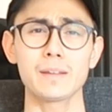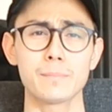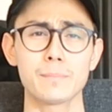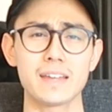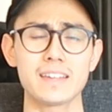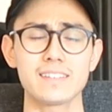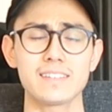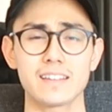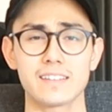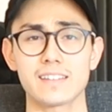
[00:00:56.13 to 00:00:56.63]
den
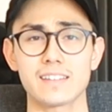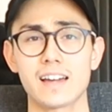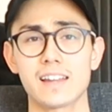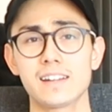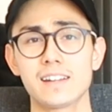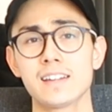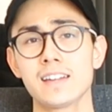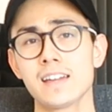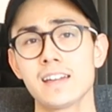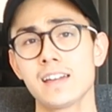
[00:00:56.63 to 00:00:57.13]
Basics
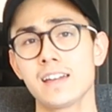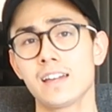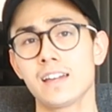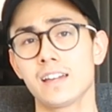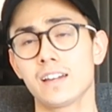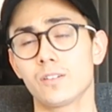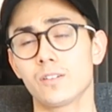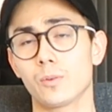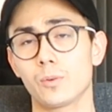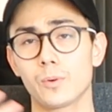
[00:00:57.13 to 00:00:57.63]
an.
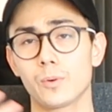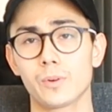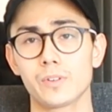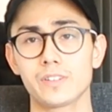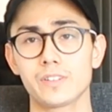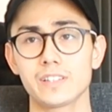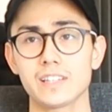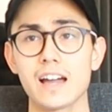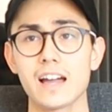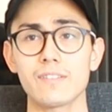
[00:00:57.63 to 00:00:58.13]

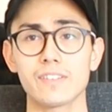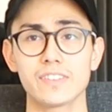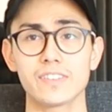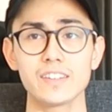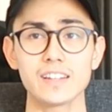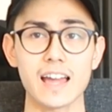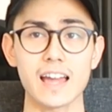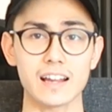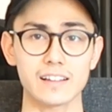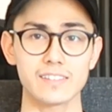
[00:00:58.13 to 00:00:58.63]
Und ja, was
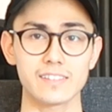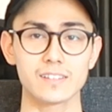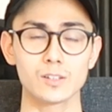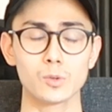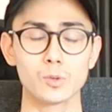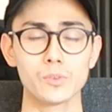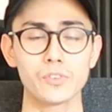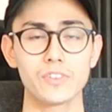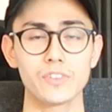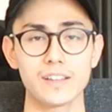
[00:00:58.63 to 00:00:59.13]
sind Aktien
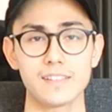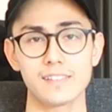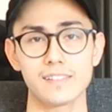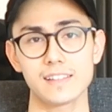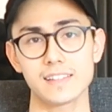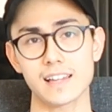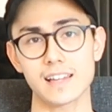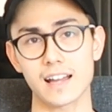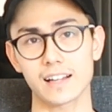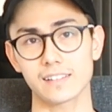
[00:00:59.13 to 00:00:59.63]

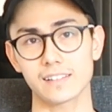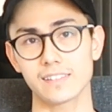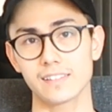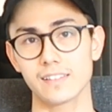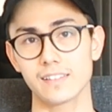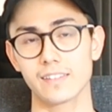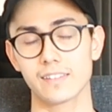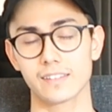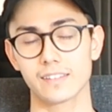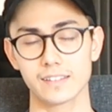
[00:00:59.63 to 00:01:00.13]
grundsätzlich?
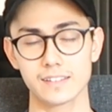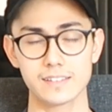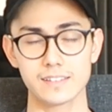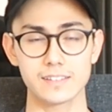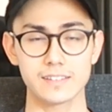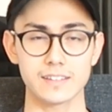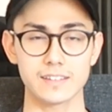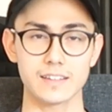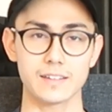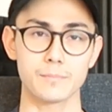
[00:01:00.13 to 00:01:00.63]
Aktien
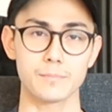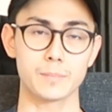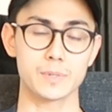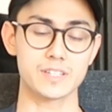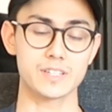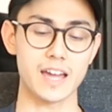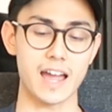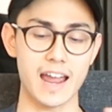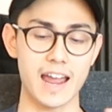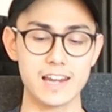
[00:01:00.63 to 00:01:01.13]
sind
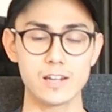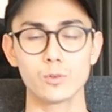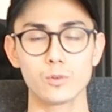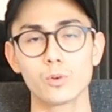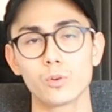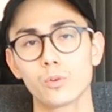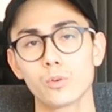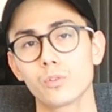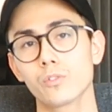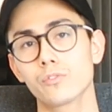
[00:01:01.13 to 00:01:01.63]

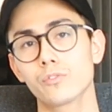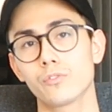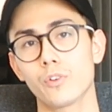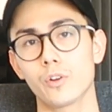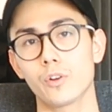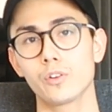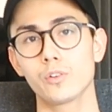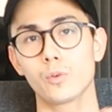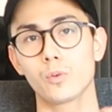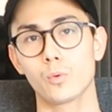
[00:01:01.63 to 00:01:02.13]
Beteiligungen
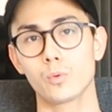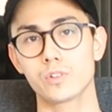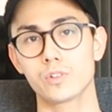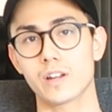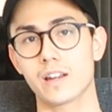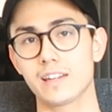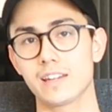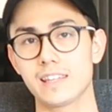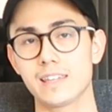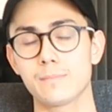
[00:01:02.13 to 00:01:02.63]
von
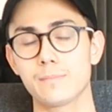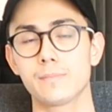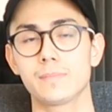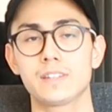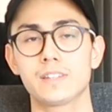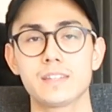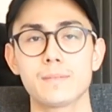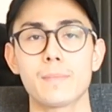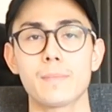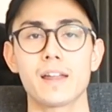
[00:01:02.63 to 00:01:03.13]

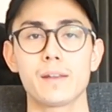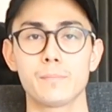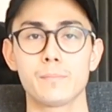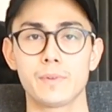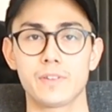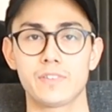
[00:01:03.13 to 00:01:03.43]
Unternehmen, die man